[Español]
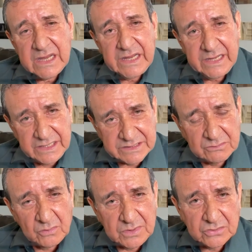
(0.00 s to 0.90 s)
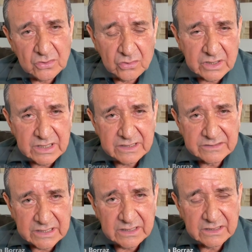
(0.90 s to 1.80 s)
En este momento lo que
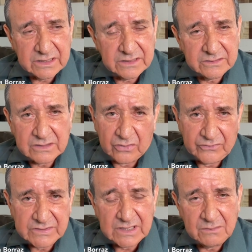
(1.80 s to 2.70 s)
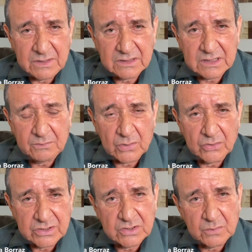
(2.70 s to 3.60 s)
sé eh, extraoficialmente, por
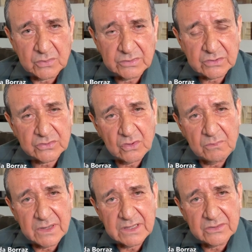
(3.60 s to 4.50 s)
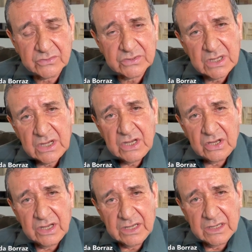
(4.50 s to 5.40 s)
lo dicho por nuestros compañeros,
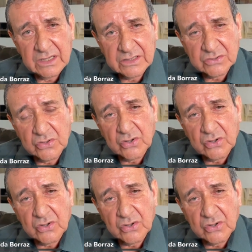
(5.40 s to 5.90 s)
eh, son